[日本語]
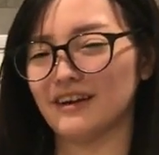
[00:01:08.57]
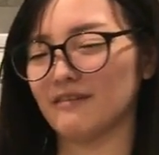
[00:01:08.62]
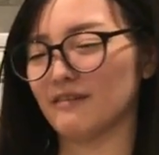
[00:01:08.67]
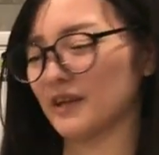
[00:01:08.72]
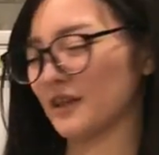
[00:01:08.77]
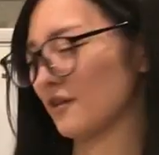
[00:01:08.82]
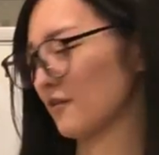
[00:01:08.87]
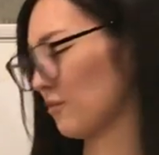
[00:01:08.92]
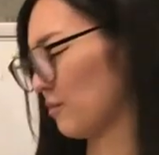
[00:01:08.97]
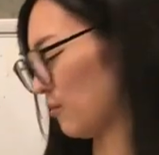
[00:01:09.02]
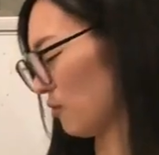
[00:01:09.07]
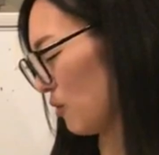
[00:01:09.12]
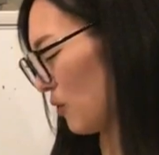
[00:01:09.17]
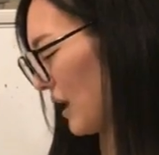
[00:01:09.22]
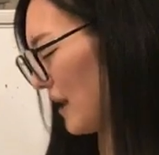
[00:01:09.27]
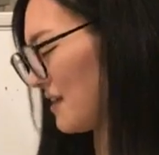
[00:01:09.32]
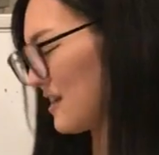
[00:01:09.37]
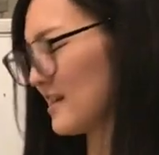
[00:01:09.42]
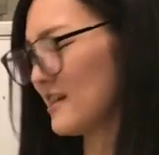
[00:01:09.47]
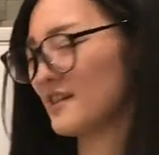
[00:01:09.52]
えー、私ももう
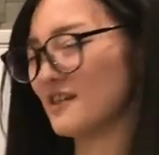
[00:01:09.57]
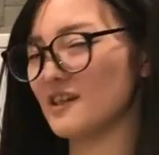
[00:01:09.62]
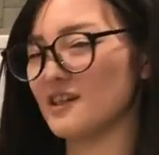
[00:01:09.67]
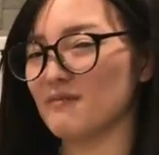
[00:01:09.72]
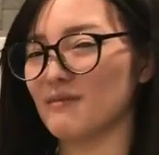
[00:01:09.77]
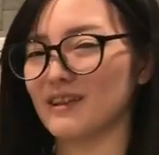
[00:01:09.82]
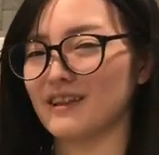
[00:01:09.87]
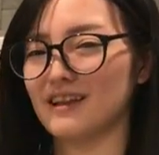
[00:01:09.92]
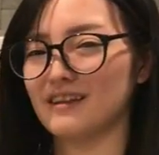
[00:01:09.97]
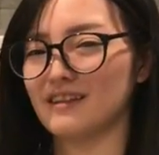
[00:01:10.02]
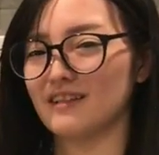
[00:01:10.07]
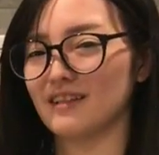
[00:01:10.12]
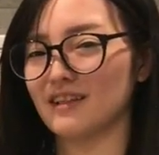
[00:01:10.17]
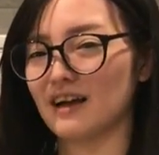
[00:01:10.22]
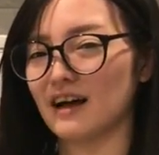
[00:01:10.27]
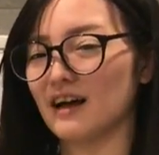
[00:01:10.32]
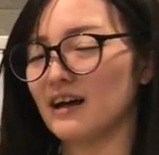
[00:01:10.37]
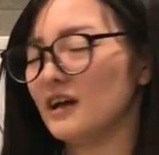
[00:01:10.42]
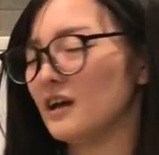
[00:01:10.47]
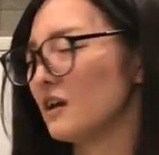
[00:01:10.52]
感心してしまったんです
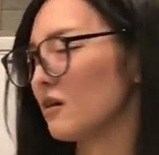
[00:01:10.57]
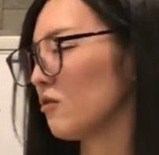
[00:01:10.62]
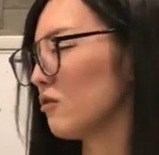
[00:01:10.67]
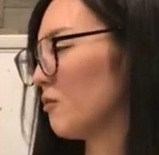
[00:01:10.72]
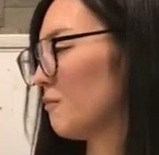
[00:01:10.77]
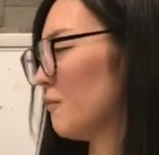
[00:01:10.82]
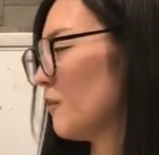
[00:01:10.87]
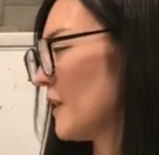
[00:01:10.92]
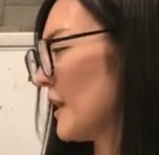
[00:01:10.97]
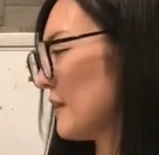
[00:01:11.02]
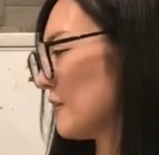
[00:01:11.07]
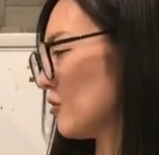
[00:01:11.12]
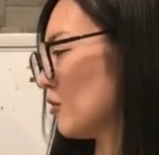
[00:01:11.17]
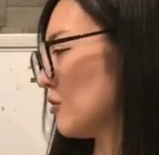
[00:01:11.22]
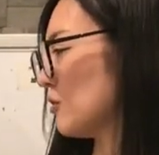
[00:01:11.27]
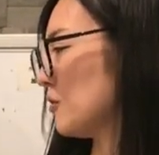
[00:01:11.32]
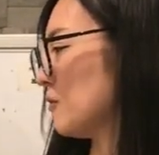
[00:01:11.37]
が、この武漢と